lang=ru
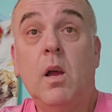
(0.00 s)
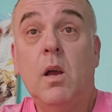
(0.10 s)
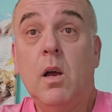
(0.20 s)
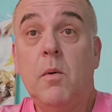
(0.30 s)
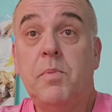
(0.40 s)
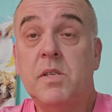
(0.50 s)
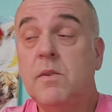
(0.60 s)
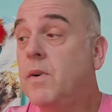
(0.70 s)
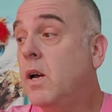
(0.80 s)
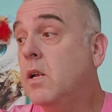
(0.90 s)
э,
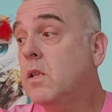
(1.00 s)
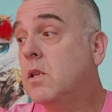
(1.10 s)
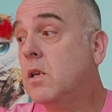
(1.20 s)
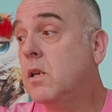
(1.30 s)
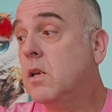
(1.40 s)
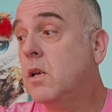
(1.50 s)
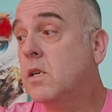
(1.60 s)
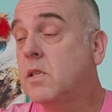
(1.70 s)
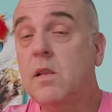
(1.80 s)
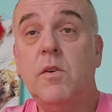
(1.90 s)
призывает э,
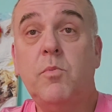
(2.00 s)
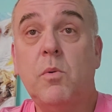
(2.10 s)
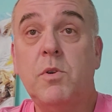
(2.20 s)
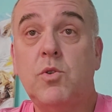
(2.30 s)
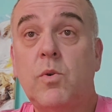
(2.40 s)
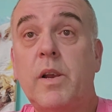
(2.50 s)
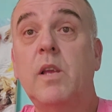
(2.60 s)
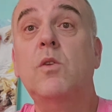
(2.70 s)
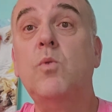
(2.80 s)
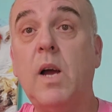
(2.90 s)
остановить помощь
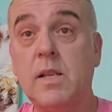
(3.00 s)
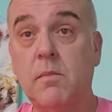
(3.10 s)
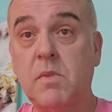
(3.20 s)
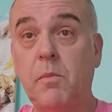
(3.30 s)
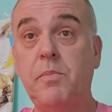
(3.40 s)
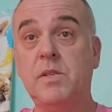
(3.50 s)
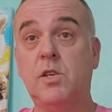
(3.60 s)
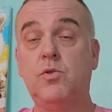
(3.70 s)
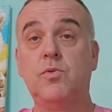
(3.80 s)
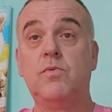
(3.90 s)
Украине. Ну как там трамписты
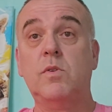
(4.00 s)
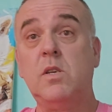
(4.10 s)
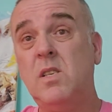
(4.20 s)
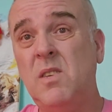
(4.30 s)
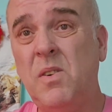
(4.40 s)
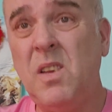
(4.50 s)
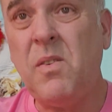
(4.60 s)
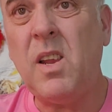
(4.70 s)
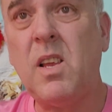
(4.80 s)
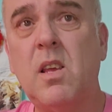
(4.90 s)
чувствуются? Если вы не
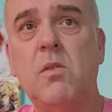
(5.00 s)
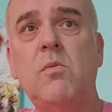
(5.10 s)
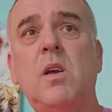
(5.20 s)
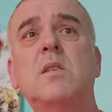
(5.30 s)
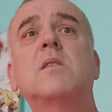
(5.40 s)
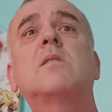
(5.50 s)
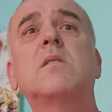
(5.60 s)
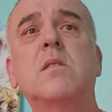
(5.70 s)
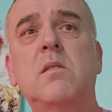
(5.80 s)
верите, ну я сейчас